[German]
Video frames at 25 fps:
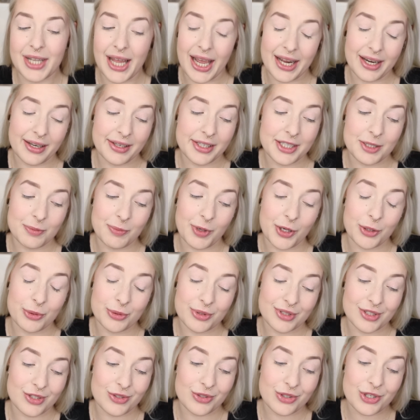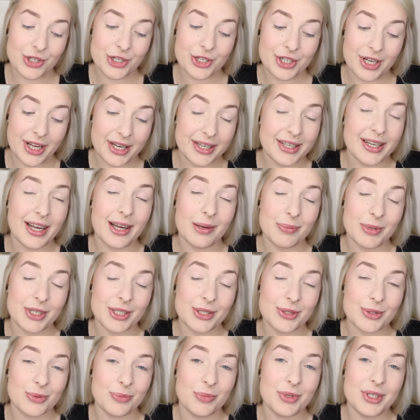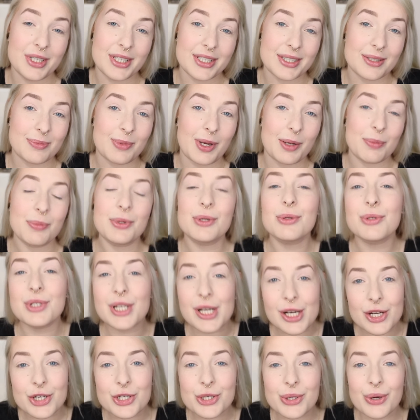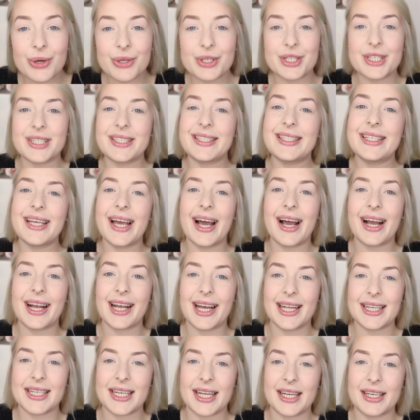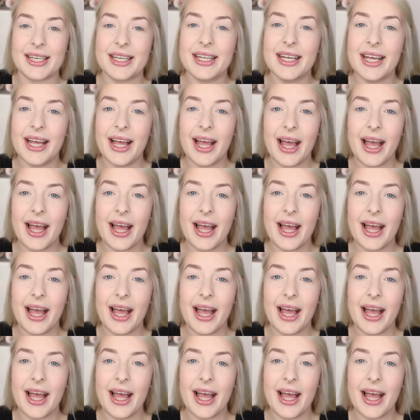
leider nicht bei uns in Deutschland, aber zumindest bei Beautylish konnte ich sie ja ergattern.